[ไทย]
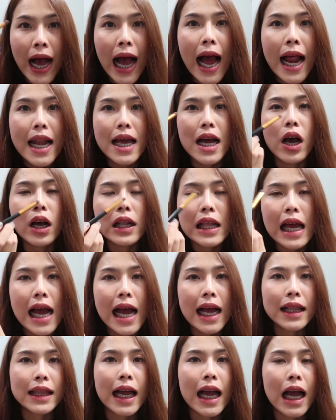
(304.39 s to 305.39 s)
บ้างนะคะ
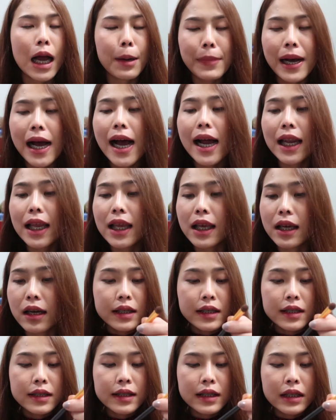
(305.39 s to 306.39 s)
ทาตาบ้างอะไรเงี้
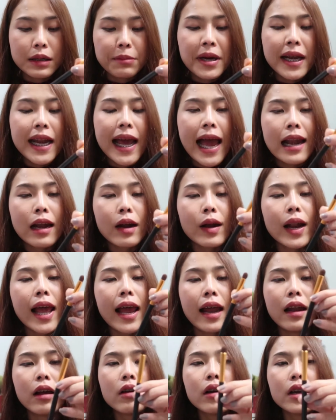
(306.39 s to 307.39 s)
ย คือซื้อมานานแล้วแห
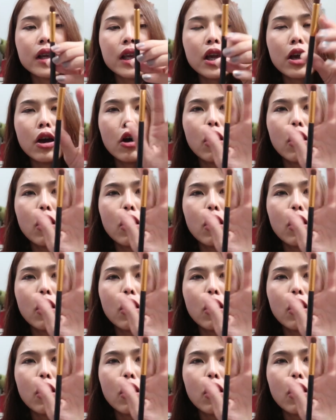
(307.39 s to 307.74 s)
ละแล้วก็ยี่